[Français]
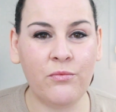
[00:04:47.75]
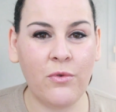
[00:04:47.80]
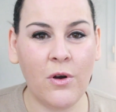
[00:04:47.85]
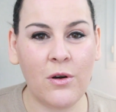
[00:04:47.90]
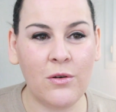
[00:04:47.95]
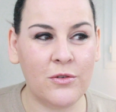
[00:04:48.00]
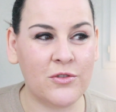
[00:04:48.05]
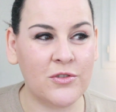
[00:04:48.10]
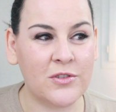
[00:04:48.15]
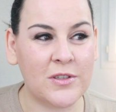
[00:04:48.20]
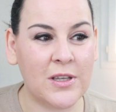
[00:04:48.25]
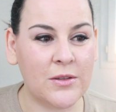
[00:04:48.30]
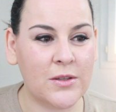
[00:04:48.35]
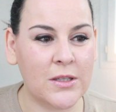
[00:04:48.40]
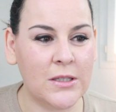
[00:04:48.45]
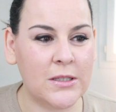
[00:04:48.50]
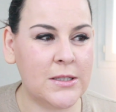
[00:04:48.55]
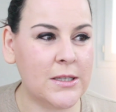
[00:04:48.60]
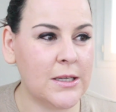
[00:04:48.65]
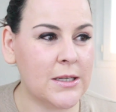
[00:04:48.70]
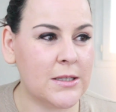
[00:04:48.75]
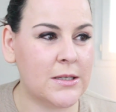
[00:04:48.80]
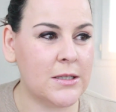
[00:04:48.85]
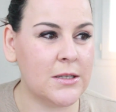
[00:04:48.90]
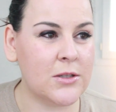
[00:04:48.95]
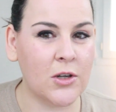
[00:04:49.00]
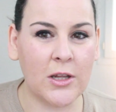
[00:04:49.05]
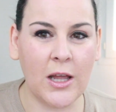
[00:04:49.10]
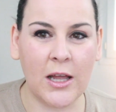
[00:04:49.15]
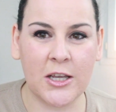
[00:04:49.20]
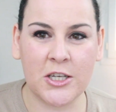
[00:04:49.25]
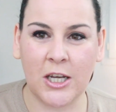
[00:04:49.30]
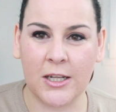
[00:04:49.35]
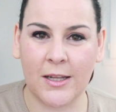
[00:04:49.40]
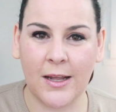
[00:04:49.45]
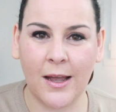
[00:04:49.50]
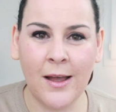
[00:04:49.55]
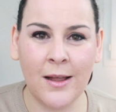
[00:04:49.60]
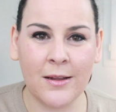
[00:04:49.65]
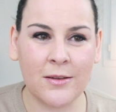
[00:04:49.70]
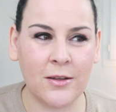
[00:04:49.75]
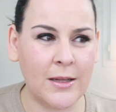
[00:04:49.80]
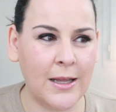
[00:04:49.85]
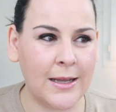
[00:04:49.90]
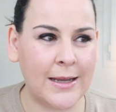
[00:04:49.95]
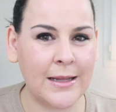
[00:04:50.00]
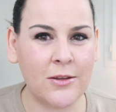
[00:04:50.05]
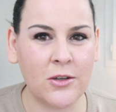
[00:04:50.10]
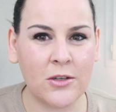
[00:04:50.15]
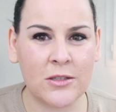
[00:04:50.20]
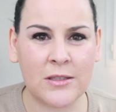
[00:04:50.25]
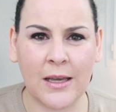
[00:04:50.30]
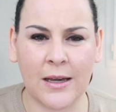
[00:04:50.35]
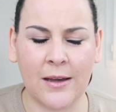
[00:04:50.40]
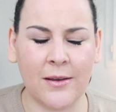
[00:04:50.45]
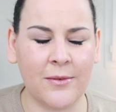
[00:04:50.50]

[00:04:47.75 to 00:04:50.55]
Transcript: Roller 2006. Si t'en achètes un, t'en as 14.